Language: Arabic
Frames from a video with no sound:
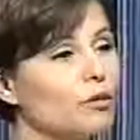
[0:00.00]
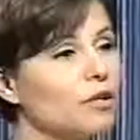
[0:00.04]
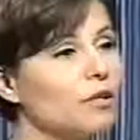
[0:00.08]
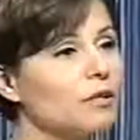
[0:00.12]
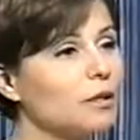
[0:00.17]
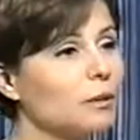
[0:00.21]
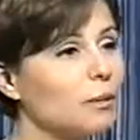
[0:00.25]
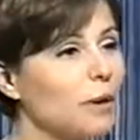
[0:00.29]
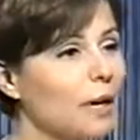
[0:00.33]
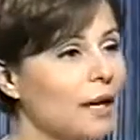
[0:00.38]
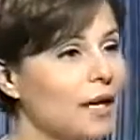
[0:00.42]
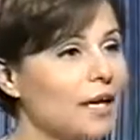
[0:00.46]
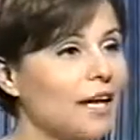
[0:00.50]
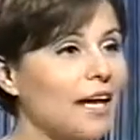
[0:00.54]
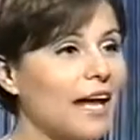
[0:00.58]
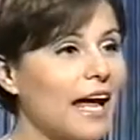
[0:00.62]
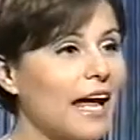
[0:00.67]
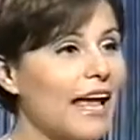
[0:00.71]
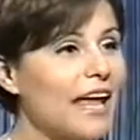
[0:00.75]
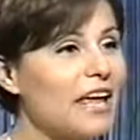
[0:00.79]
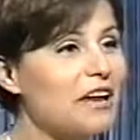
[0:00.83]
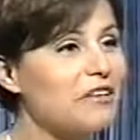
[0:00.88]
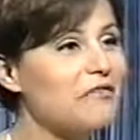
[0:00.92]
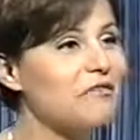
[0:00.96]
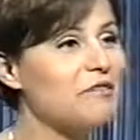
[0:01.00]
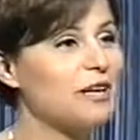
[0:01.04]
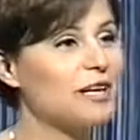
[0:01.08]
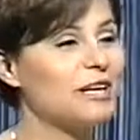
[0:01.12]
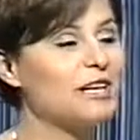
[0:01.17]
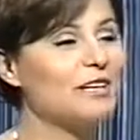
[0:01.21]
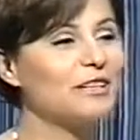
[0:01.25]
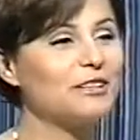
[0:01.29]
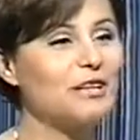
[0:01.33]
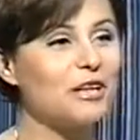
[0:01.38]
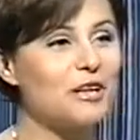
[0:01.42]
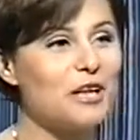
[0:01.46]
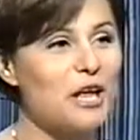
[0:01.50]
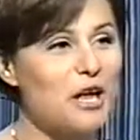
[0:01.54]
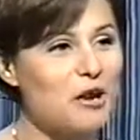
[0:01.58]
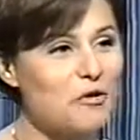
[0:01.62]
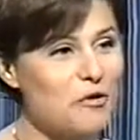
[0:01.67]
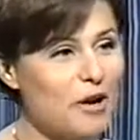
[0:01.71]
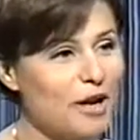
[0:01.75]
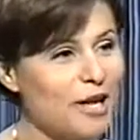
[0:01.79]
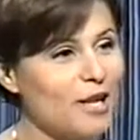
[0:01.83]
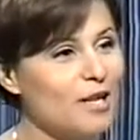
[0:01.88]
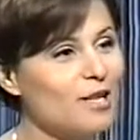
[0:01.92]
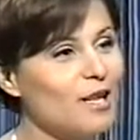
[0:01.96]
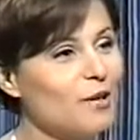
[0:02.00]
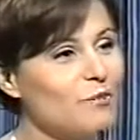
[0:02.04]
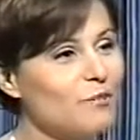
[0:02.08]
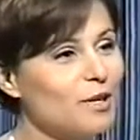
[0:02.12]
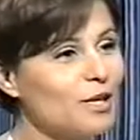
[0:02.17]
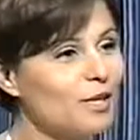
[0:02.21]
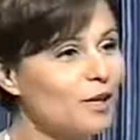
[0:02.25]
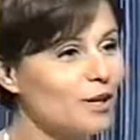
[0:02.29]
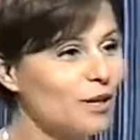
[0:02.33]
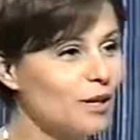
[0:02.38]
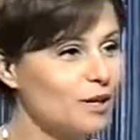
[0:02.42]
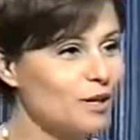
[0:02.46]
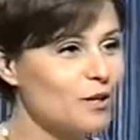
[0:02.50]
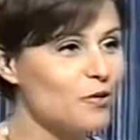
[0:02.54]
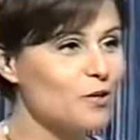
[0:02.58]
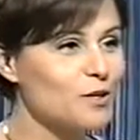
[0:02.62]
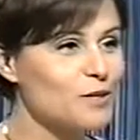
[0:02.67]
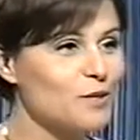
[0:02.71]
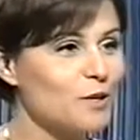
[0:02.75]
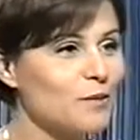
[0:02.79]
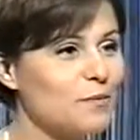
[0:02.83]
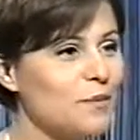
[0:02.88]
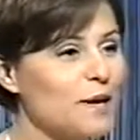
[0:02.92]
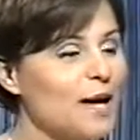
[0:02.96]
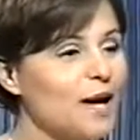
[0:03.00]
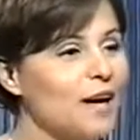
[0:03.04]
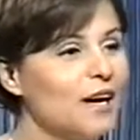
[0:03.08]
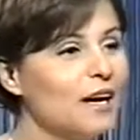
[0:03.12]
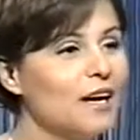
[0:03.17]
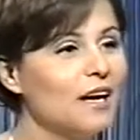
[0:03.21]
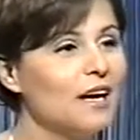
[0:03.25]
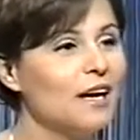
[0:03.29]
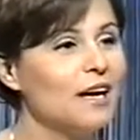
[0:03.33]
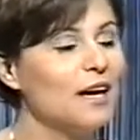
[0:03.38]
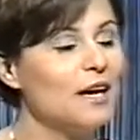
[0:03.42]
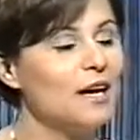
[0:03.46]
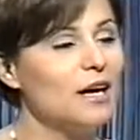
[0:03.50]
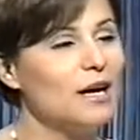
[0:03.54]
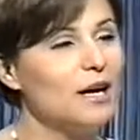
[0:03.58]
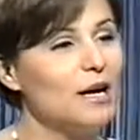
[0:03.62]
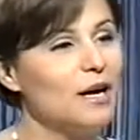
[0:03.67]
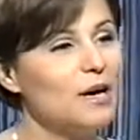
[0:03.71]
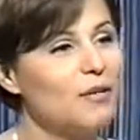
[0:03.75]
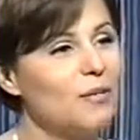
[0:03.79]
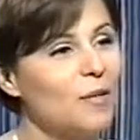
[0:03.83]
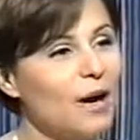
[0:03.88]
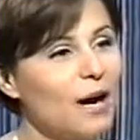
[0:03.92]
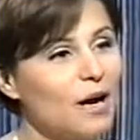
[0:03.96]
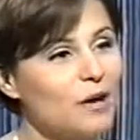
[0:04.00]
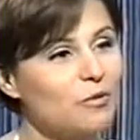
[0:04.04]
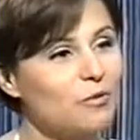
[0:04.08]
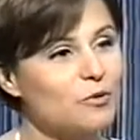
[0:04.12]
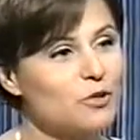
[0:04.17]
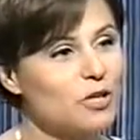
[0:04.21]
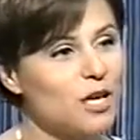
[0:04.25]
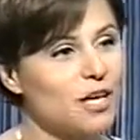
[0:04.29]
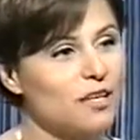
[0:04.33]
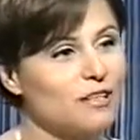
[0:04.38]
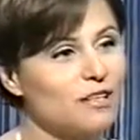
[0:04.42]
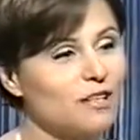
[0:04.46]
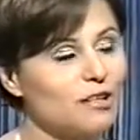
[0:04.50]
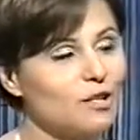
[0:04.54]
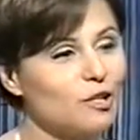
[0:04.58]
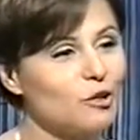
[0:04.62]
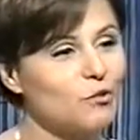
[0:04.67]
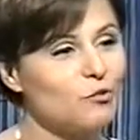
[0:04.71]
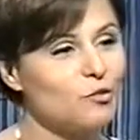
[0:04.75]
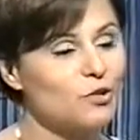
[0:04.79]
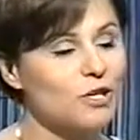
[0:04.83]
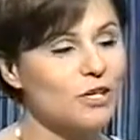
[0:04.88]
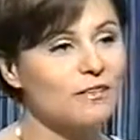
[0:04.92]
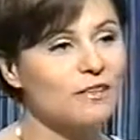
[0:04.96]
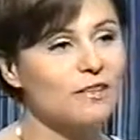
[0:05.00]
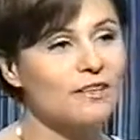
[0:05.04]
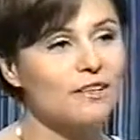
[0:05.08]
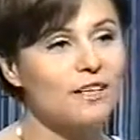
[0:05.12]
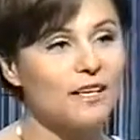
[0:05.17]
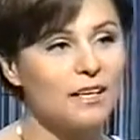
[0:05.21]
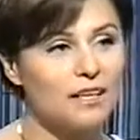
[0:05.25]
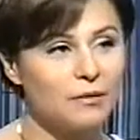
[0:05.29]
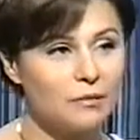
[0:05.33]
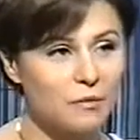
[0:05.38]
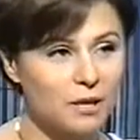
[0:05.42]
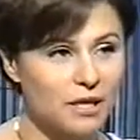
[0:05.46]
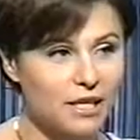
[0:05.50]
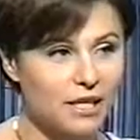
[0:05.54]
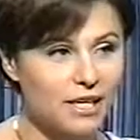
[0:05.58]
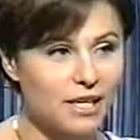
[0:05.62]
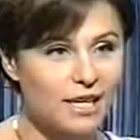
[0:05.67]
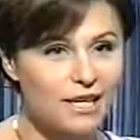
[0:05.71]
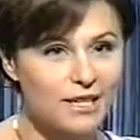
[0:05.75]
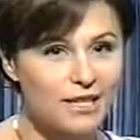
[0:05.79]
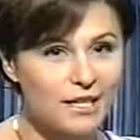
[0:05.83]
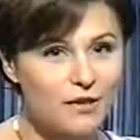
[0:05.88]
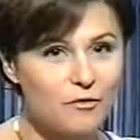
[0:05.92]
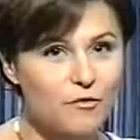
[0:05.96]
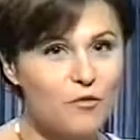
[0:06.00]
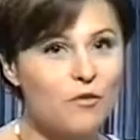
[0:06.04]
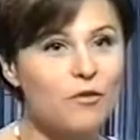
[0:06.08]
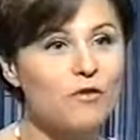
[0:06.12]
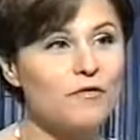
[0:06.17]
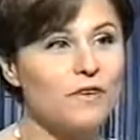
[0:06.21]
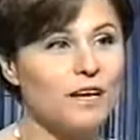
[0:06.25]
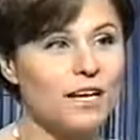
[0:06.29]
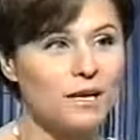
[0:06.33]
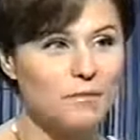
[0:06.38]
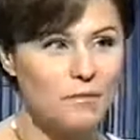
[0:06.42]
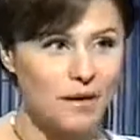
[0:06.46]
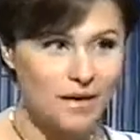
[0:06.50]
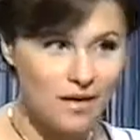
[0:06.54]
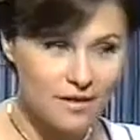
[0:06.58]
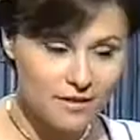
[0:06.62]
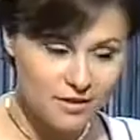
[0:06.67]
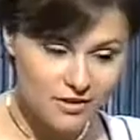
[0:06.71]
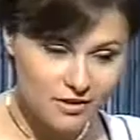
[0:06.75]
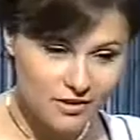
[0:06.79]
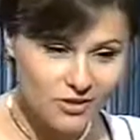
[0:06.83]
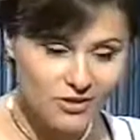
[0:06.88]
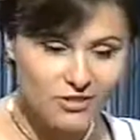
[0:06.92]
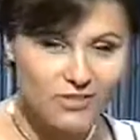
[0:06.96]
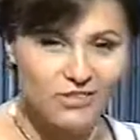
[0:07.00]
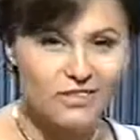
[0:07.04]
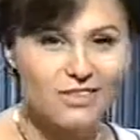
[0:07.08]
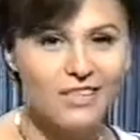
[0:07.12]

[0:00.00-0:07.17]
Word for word: طبعا حضرتك عارف ان احنا الطريقه الوحيده اللي بنقدر نتواصل بيها آه، مع مشاهداتنا ومشاهدينا من خلال التليفون فاحنا معانا اتصالات